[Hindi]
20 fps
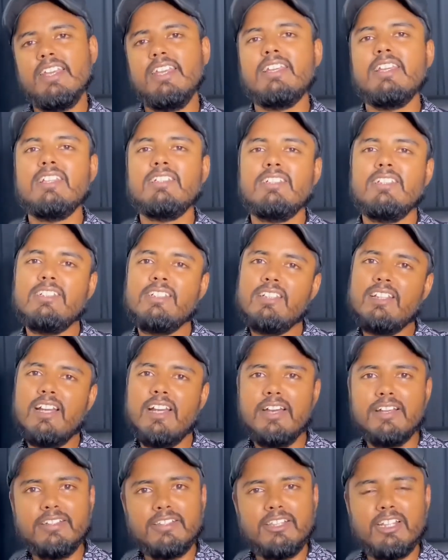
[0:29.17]
एक एक चीज़ें
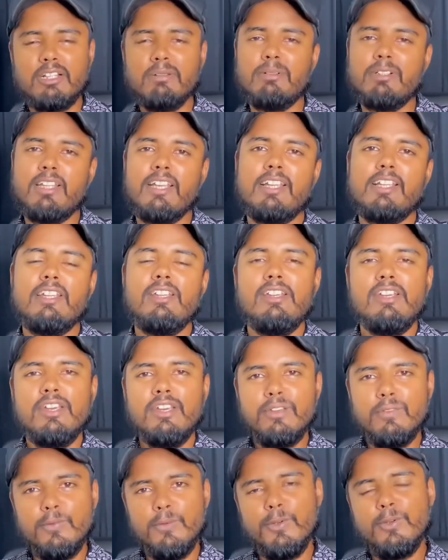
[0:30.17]
अंत तक बताएंगे
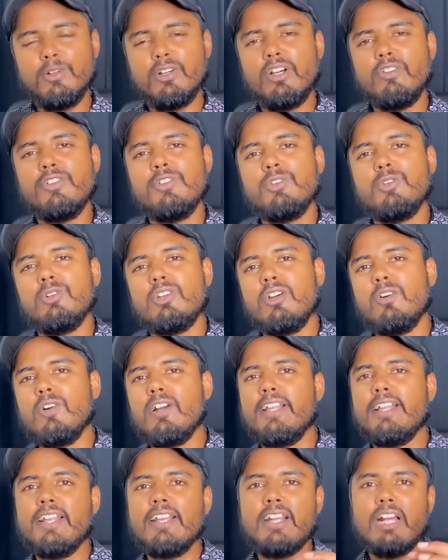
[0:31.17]
वीडियो काफ़ी छोटा
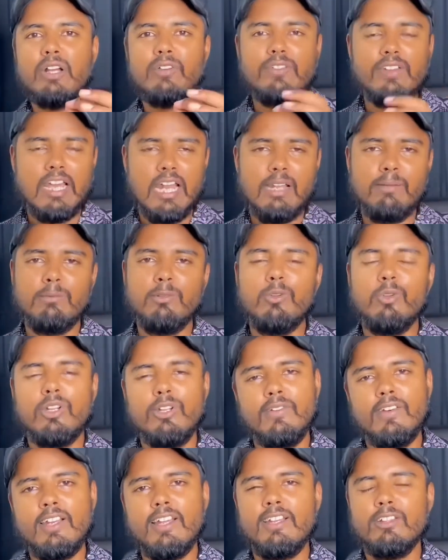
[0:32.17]
होगा लेकिन काफ़ी हेल्पफुल
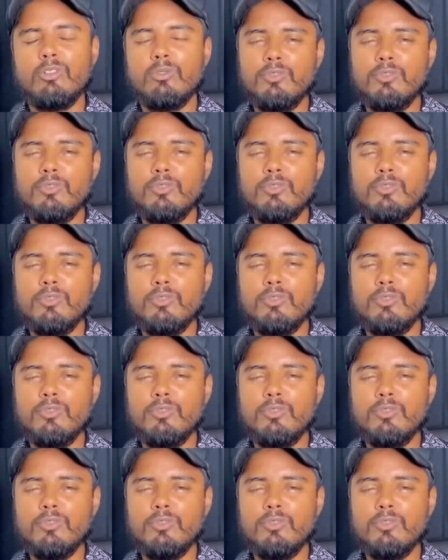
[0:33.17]
होने वाला है